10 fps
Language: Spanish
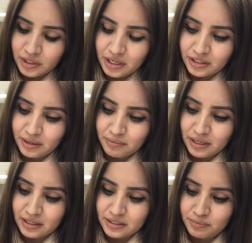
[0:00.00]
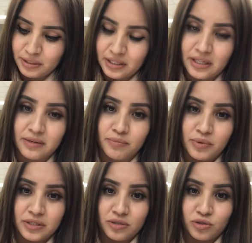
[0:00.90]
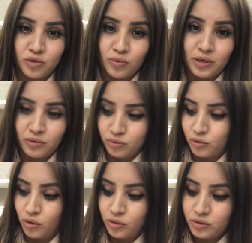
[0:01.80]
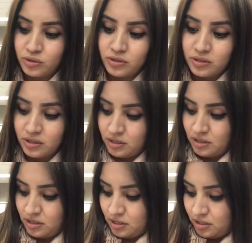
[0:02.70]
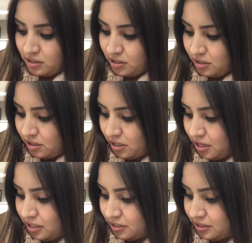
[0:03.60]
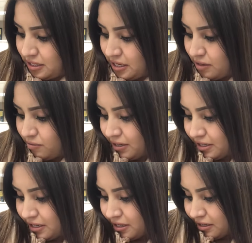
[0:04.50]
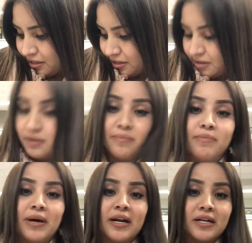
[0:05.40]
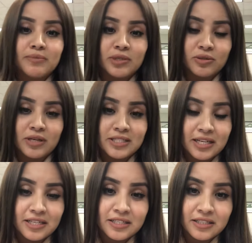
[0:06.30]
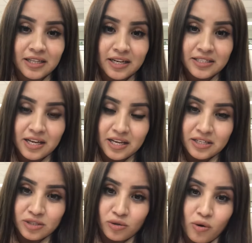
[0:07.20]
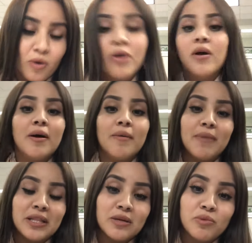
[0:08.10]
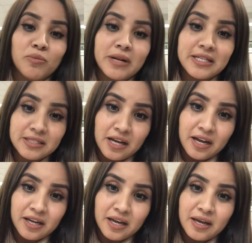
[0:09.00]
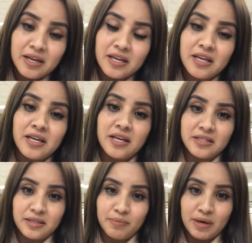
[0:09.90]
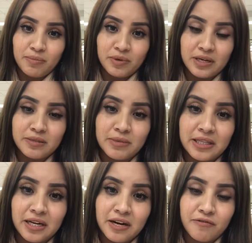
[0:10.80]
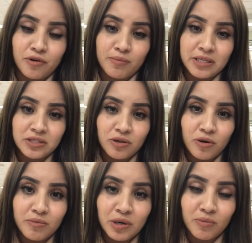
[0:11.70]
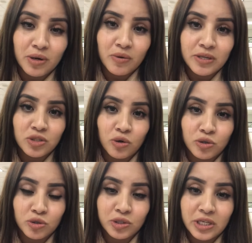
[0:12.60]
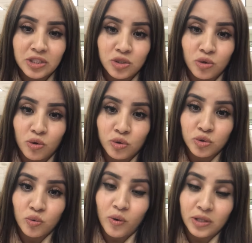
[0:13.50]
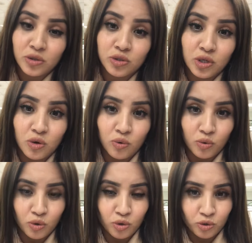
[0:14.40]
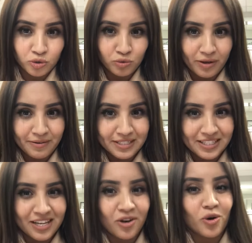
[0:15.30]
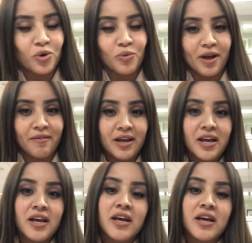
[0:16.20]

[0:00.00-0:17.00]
Y también les piden pues los W2, este, cualquier, para las personas que les interesa esto, mándenme un mensaje y este para poderles mandar la información. Mi número es 832-401-2959.